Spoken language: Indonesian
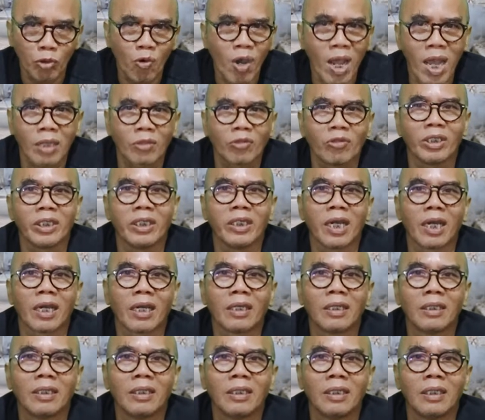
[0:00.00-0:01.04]
tua atau tidak.
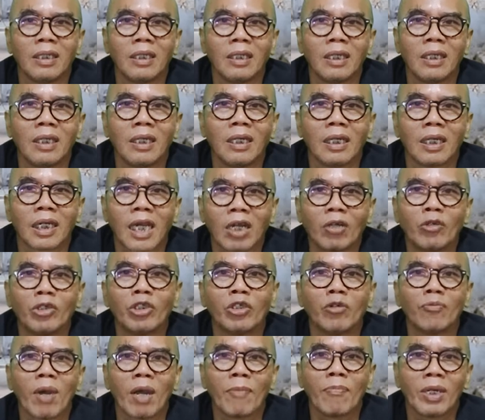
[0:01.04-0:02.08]
Kalau
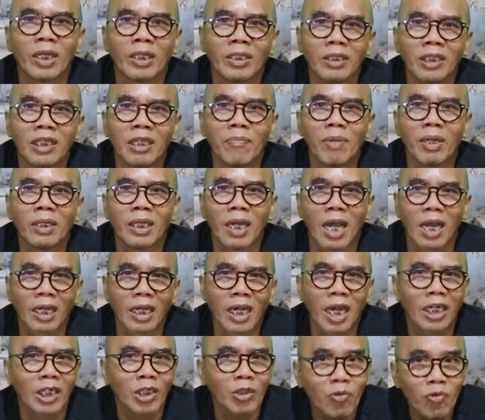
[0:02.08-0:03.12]
cuma berhenti pada
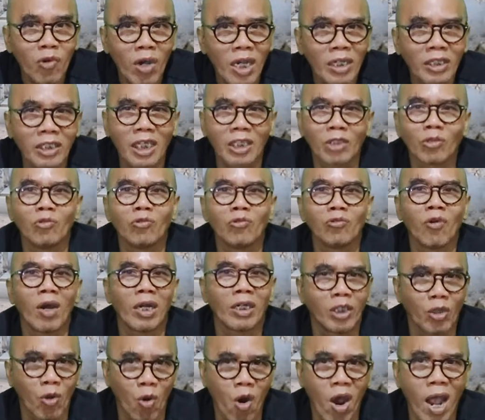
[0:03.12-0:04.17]
angka 212
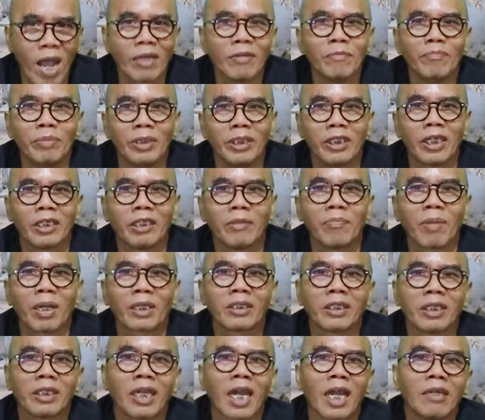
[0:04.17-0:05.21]
doang bisa
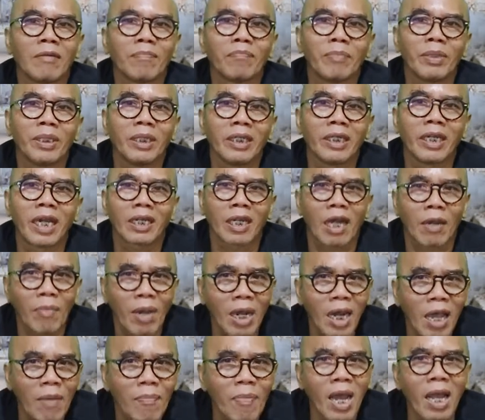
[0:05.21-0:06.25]
dipastikan pendekar
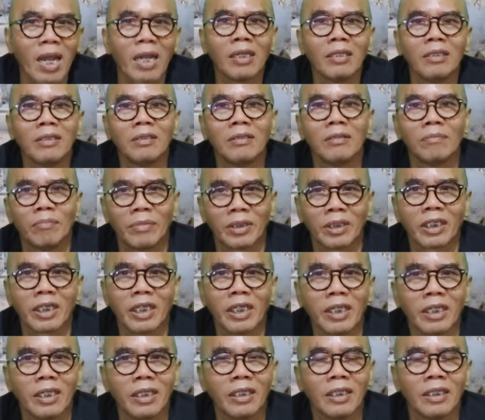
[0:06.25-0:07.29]
abal-abal meski
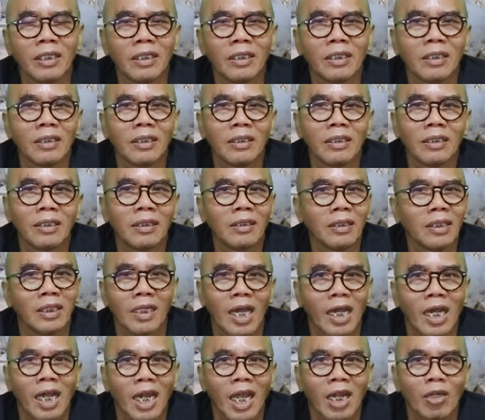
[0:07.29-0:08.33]

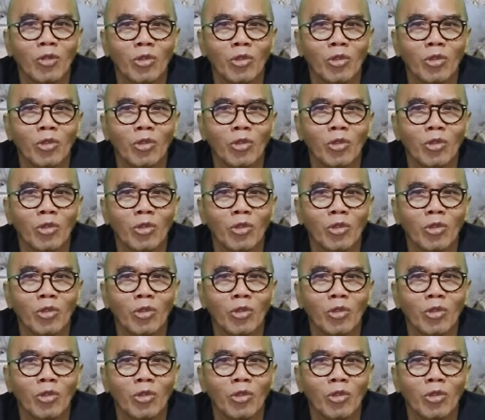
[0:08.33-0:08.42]
tidak kalah